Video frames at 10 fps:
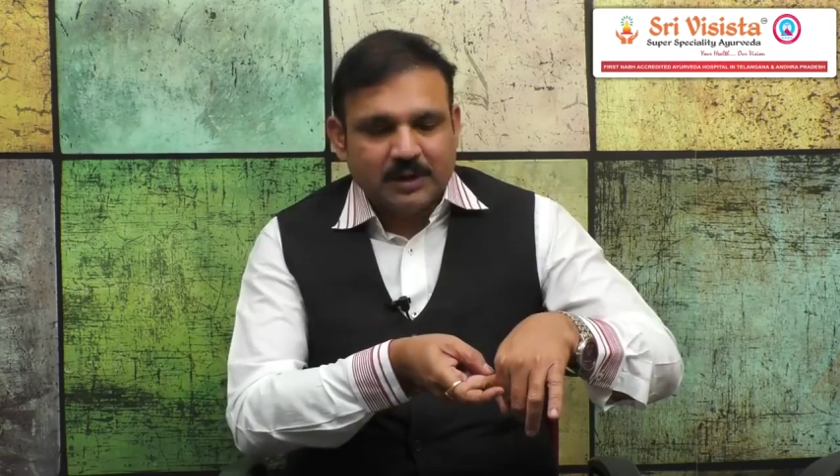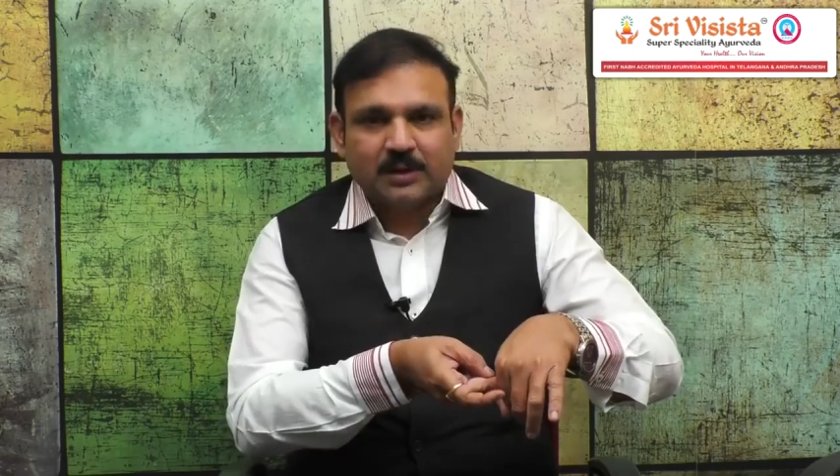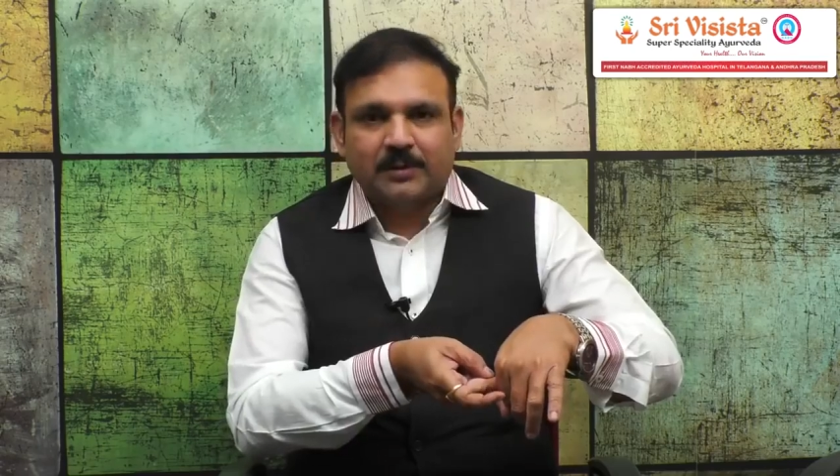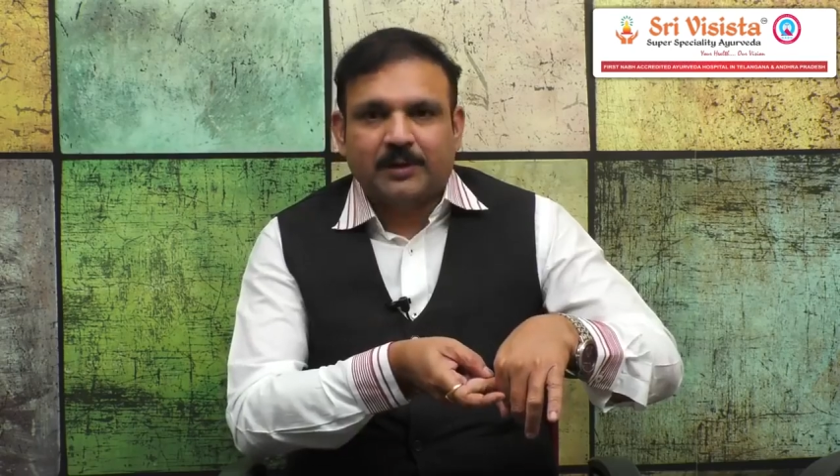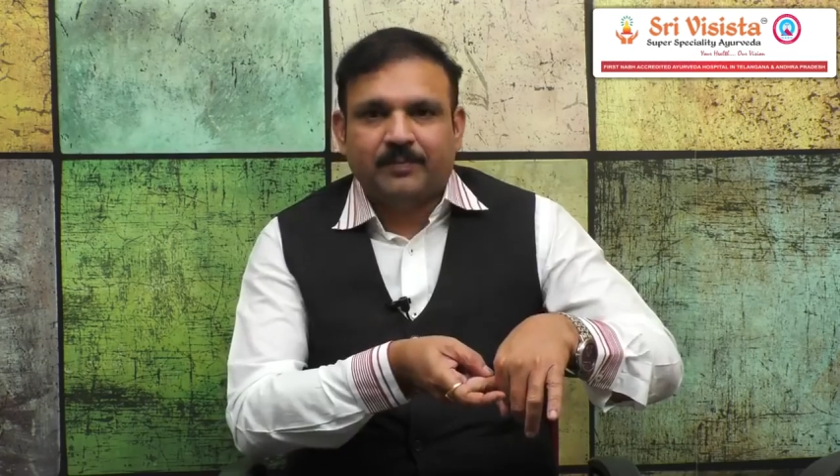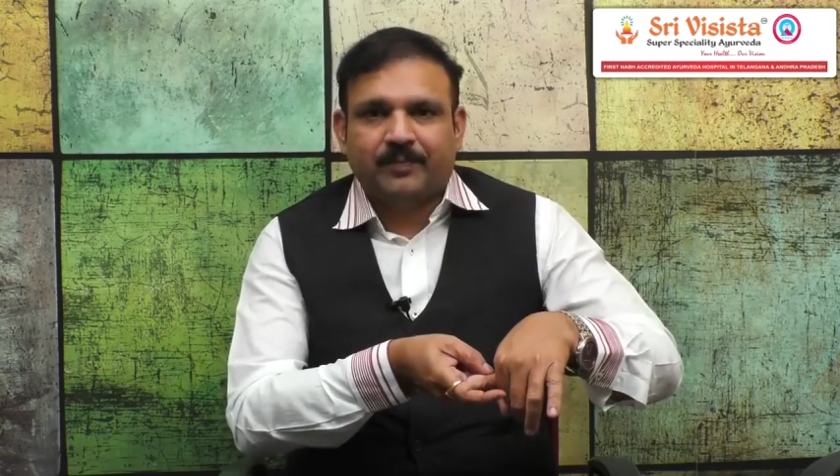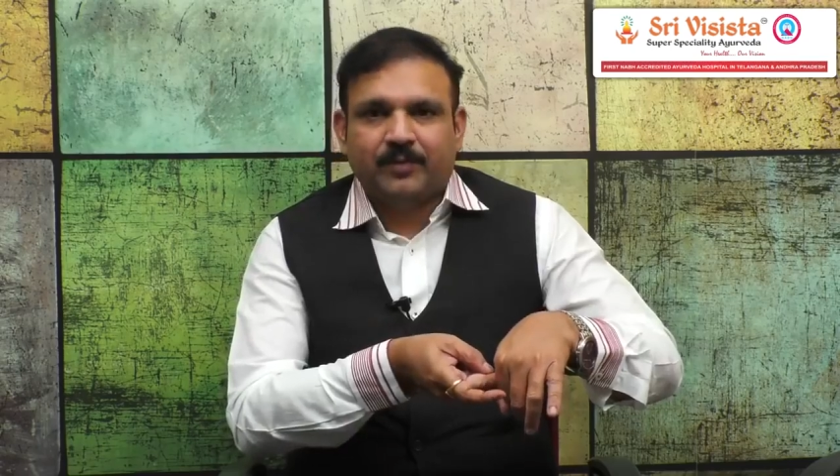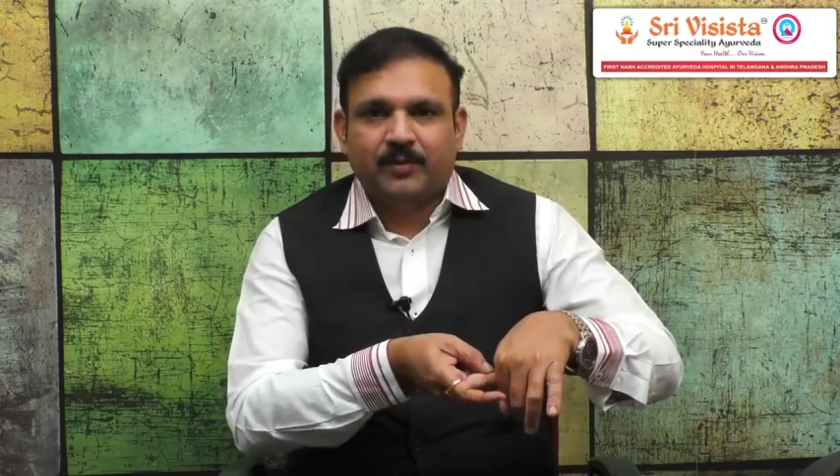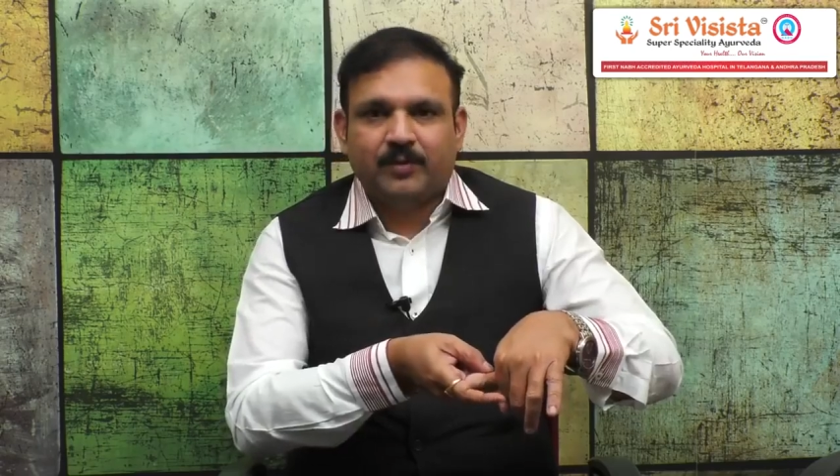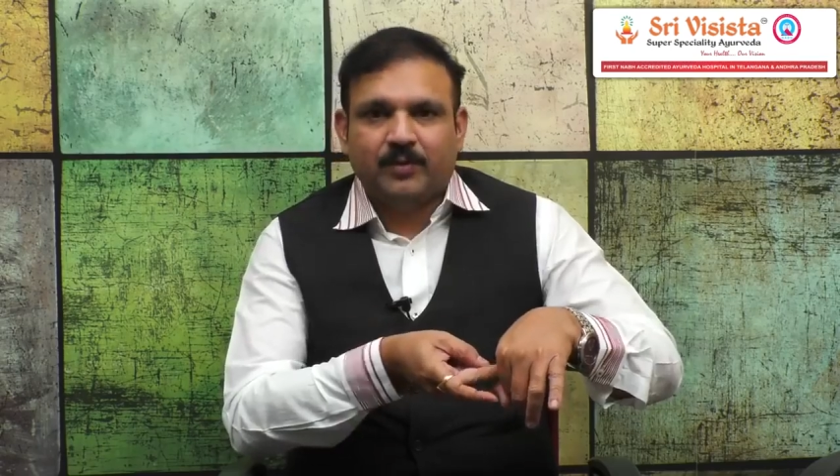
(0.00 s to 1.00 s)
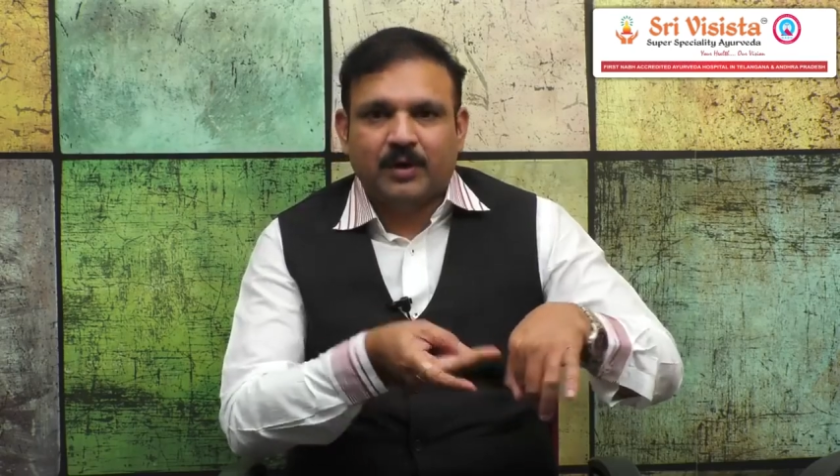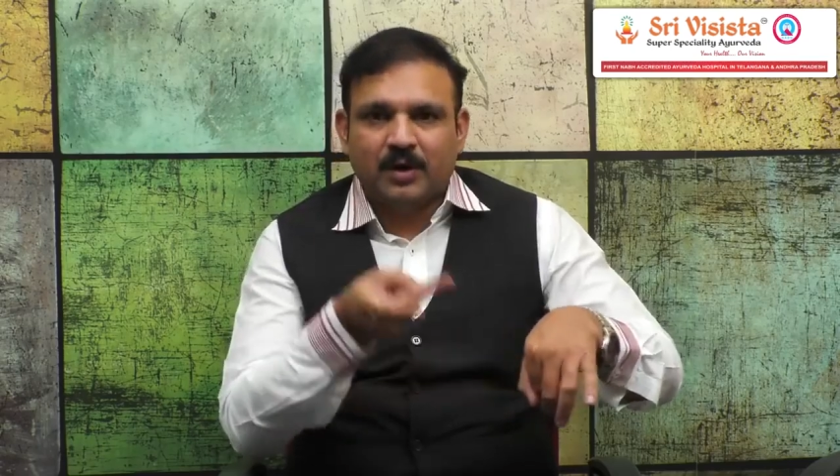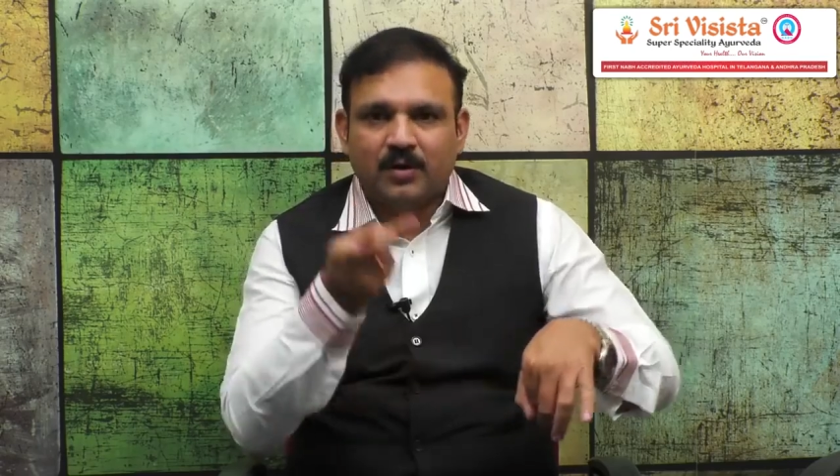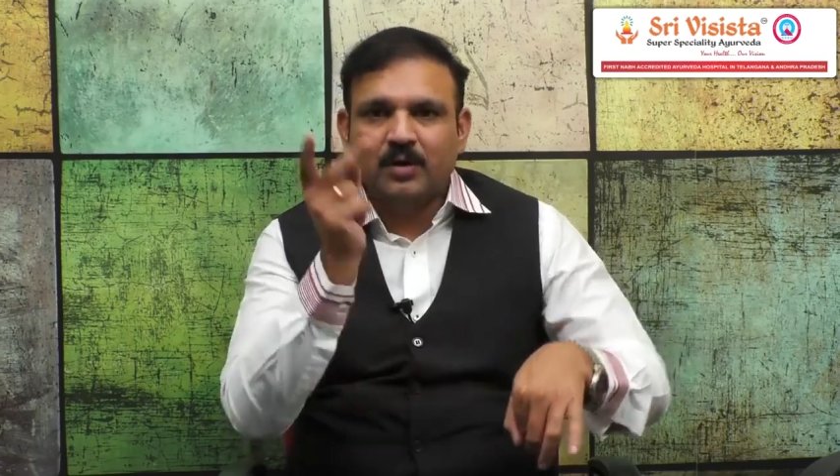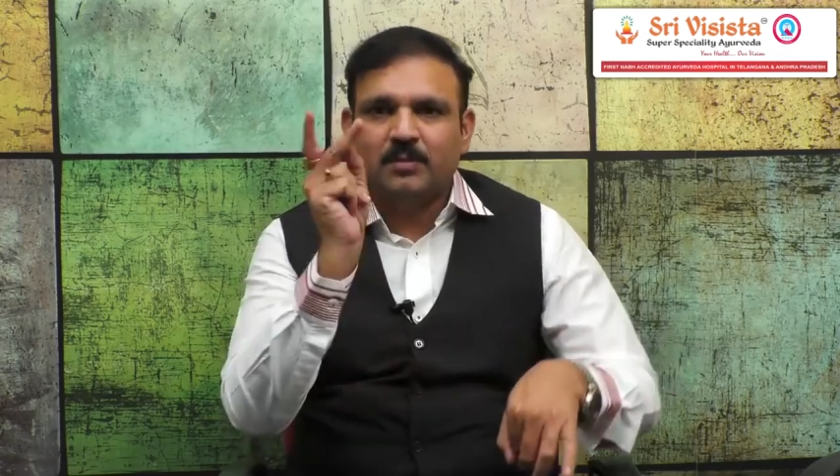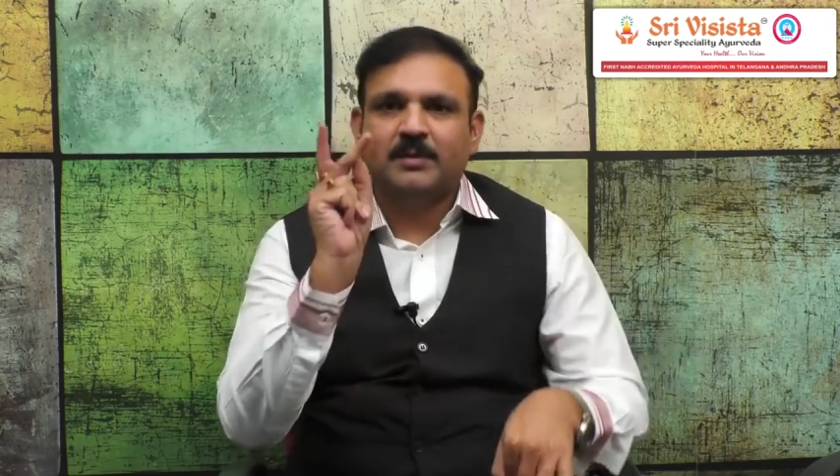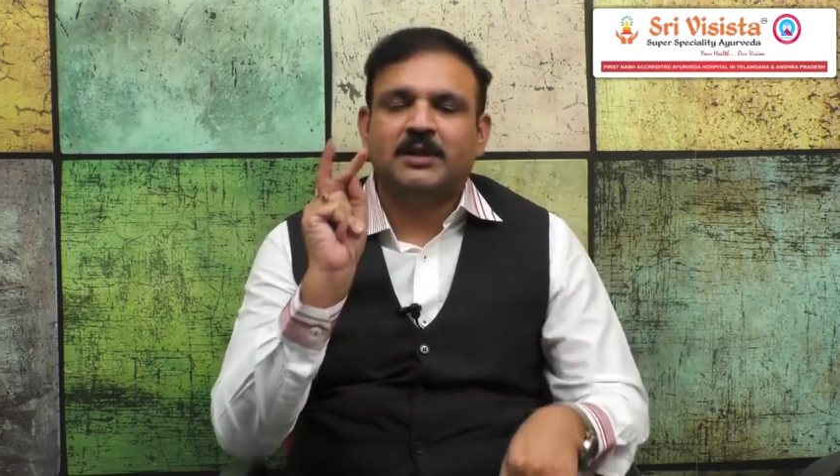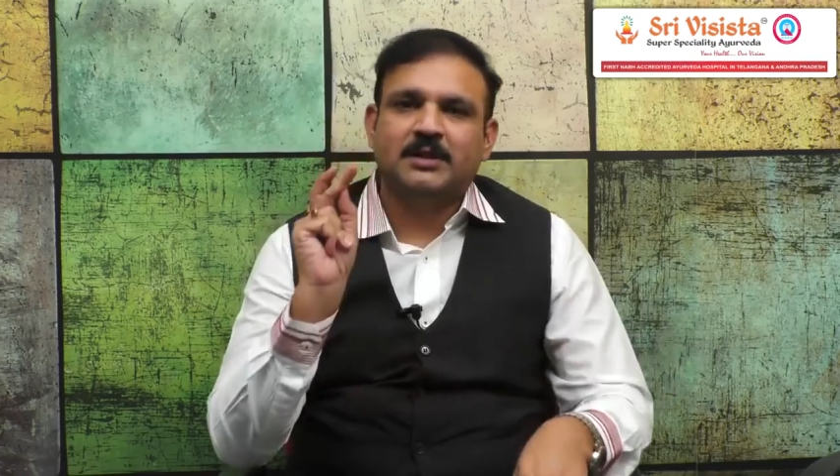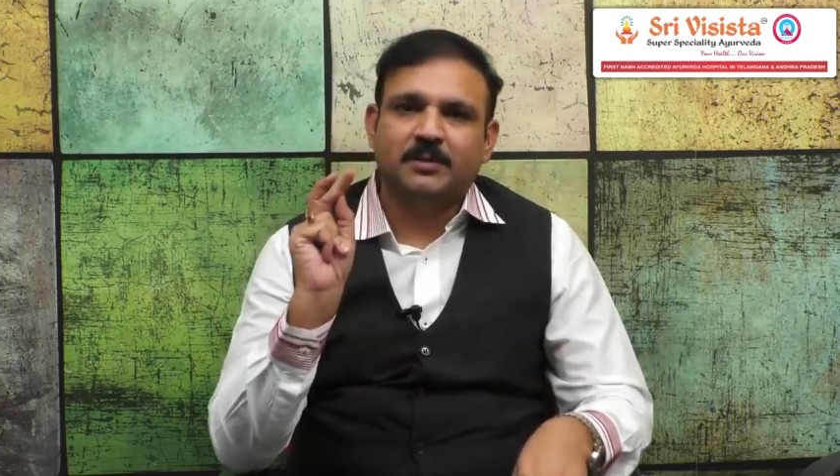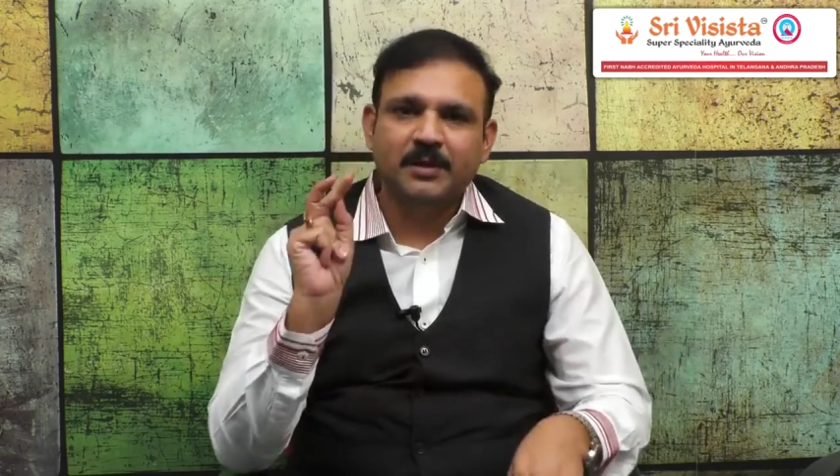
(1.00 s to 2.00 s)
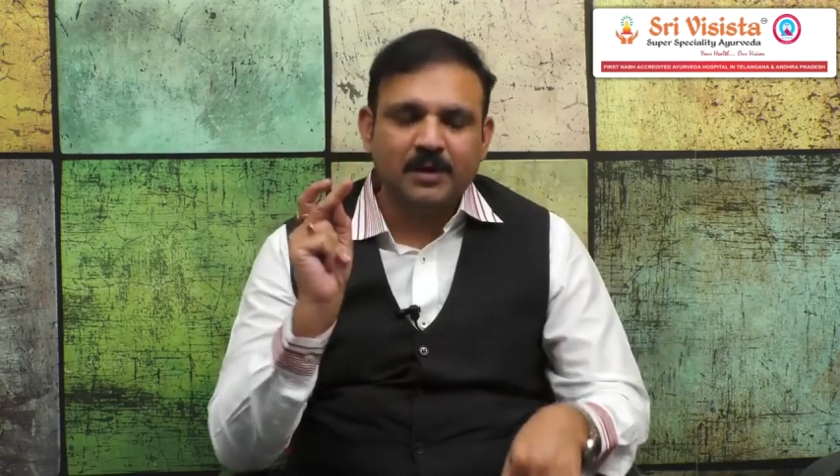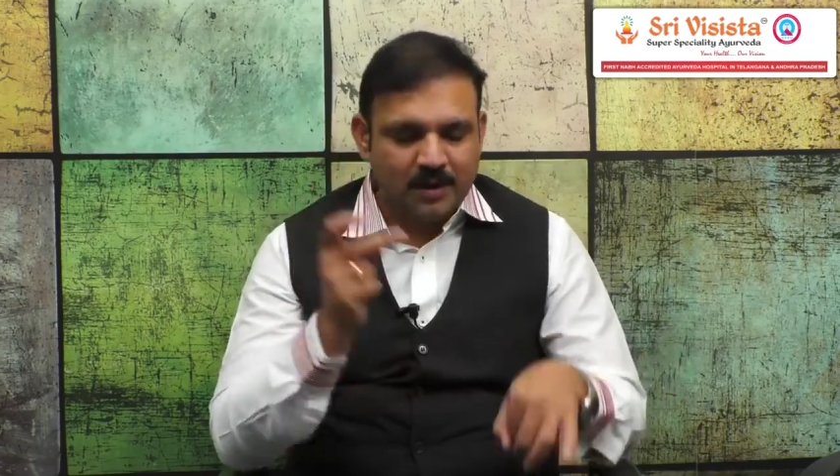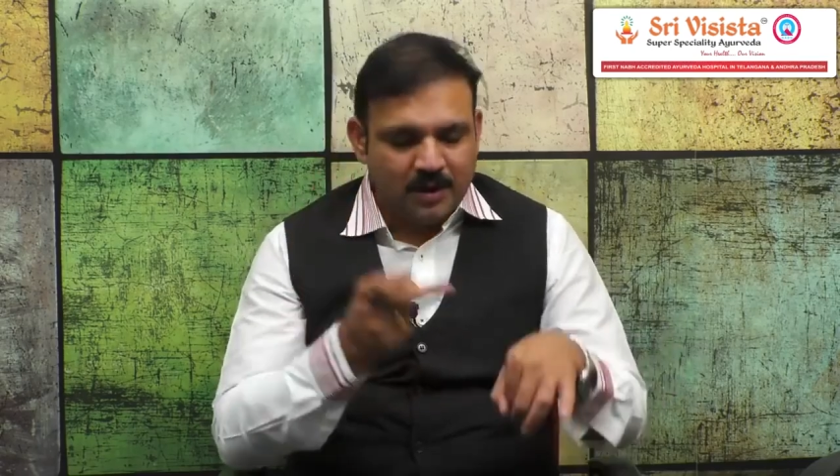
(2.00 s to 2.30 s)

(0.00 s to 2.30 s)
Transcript: మాత్రమే ఒక అంగుళం మాత్రమే